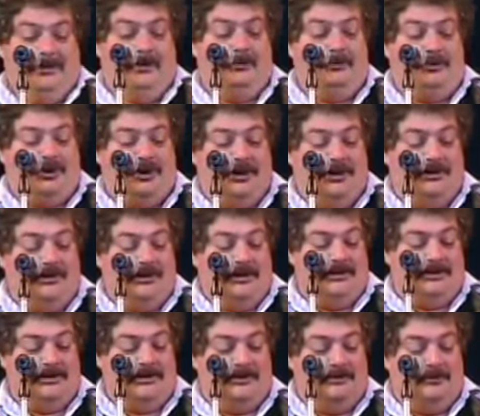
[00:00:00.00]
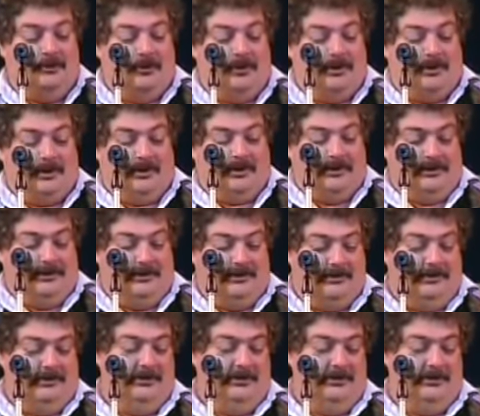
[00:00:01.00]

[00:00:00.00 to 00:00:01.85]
Я уже и на Диму орал.